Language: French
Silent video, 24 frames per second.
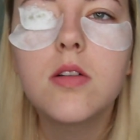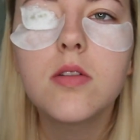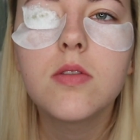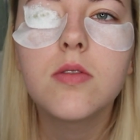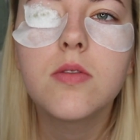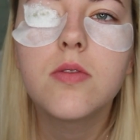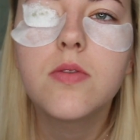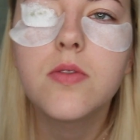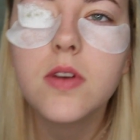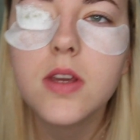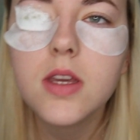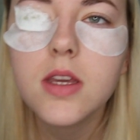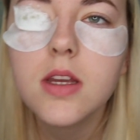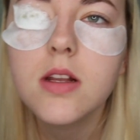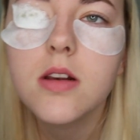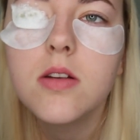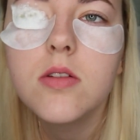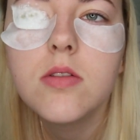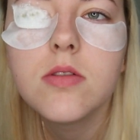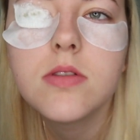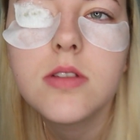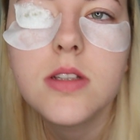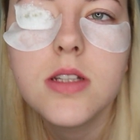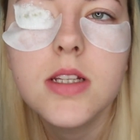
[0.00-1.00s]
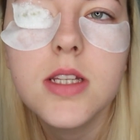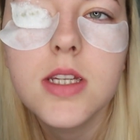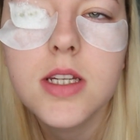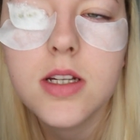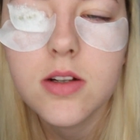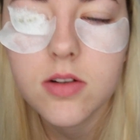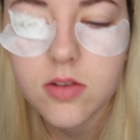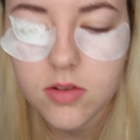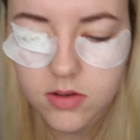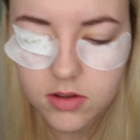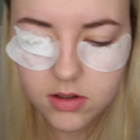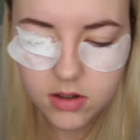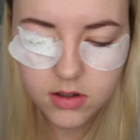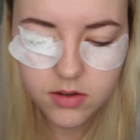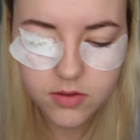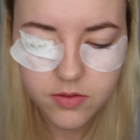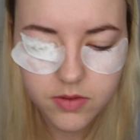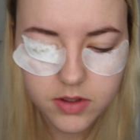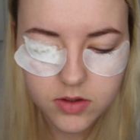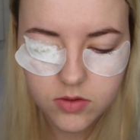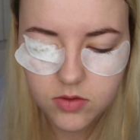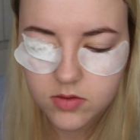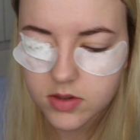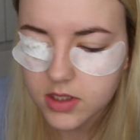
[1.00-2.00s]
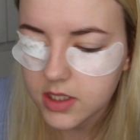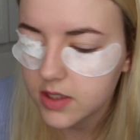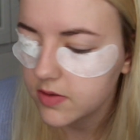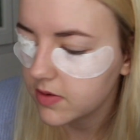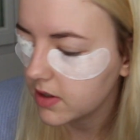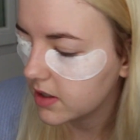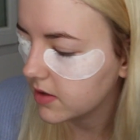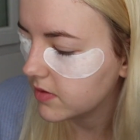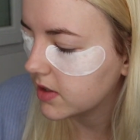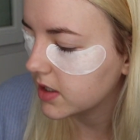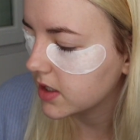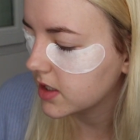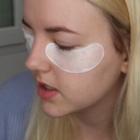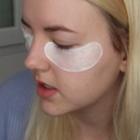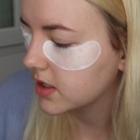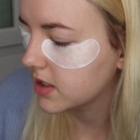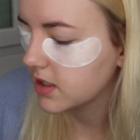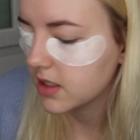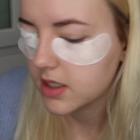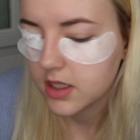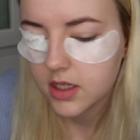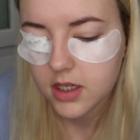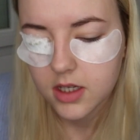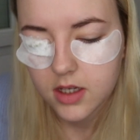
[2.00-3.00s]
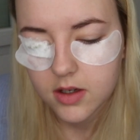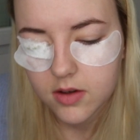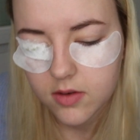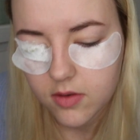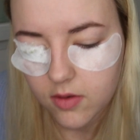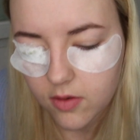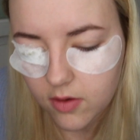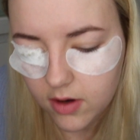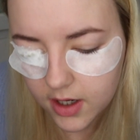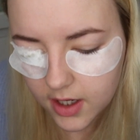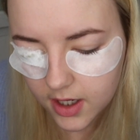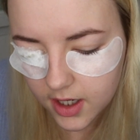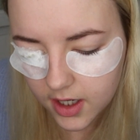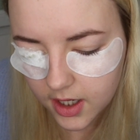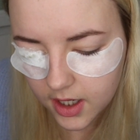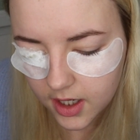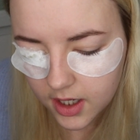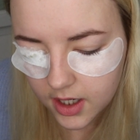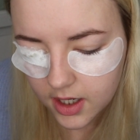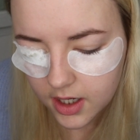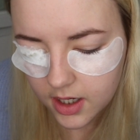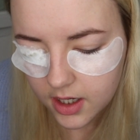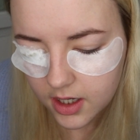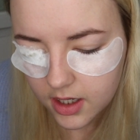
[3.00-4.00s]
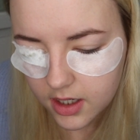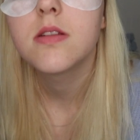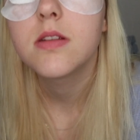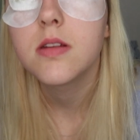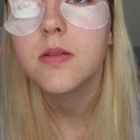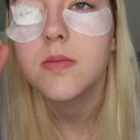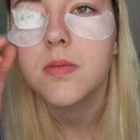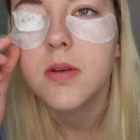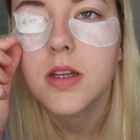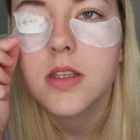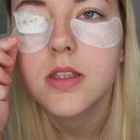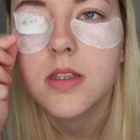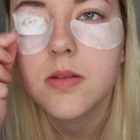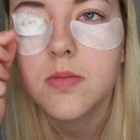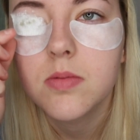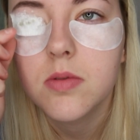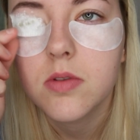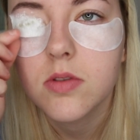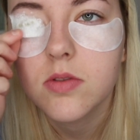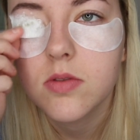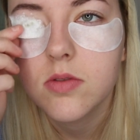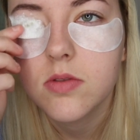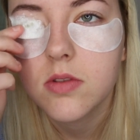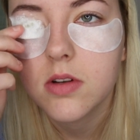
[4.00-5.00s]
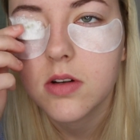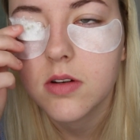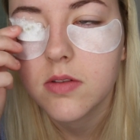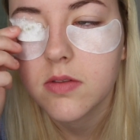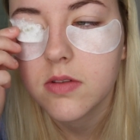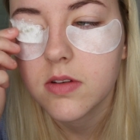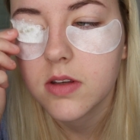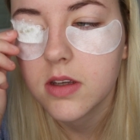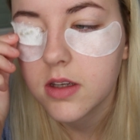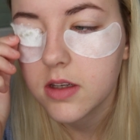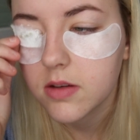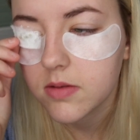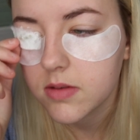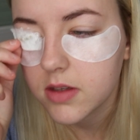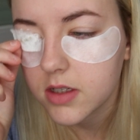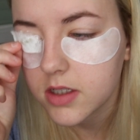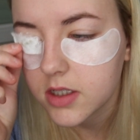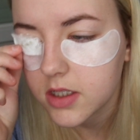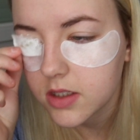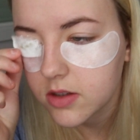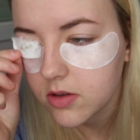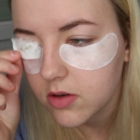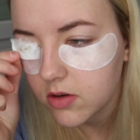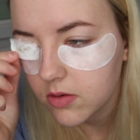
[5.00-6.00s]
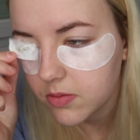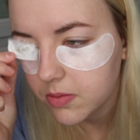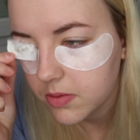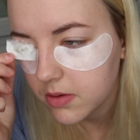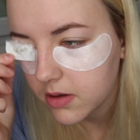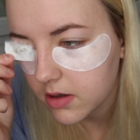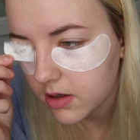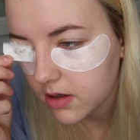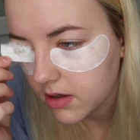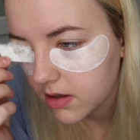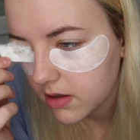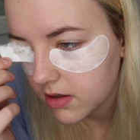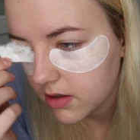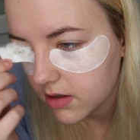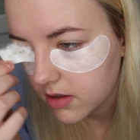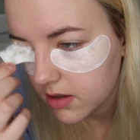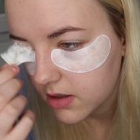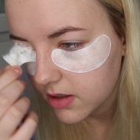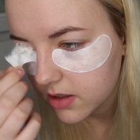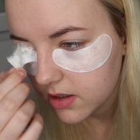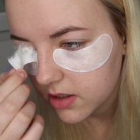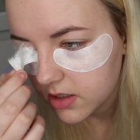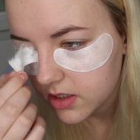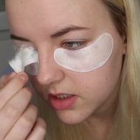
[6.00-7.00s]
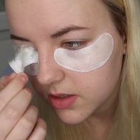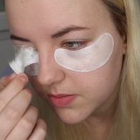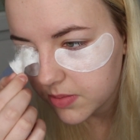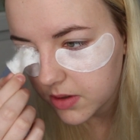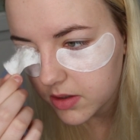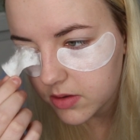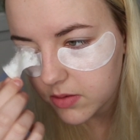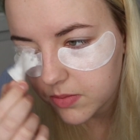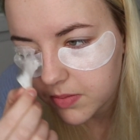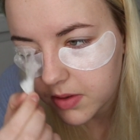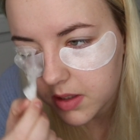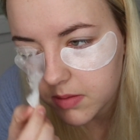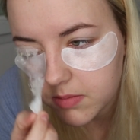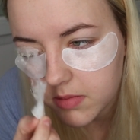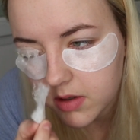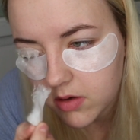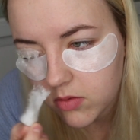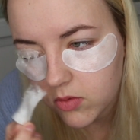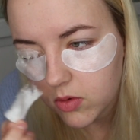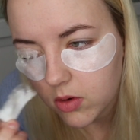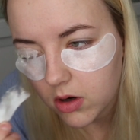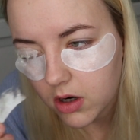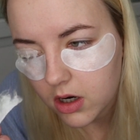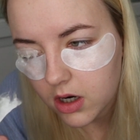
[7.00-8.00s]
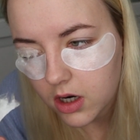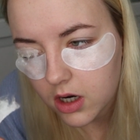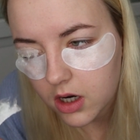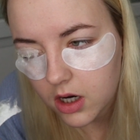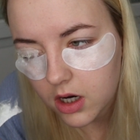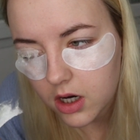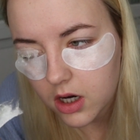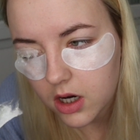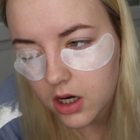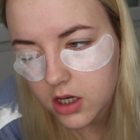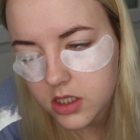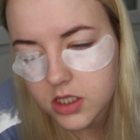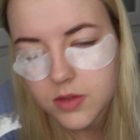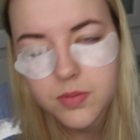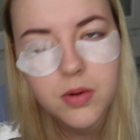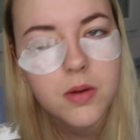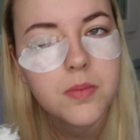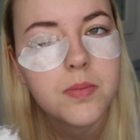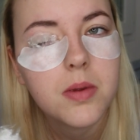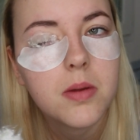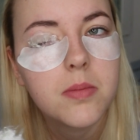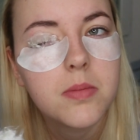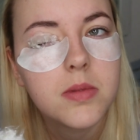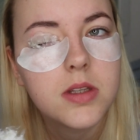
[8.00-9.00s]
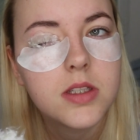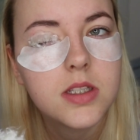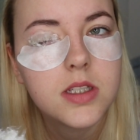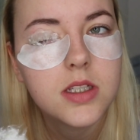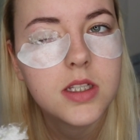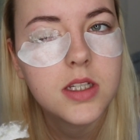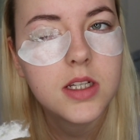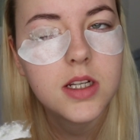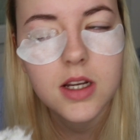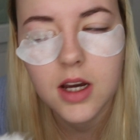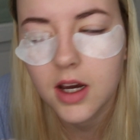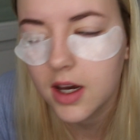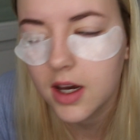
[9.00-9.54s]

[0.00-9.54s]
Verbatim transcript: enlever le silicone, enlever tout ce qui va avec. Voilà. C'est parti pour tout enlever. Putain j'ai trop peur. J'ai peur de perdre... Waouh, j'ai peur de perdre mes cils.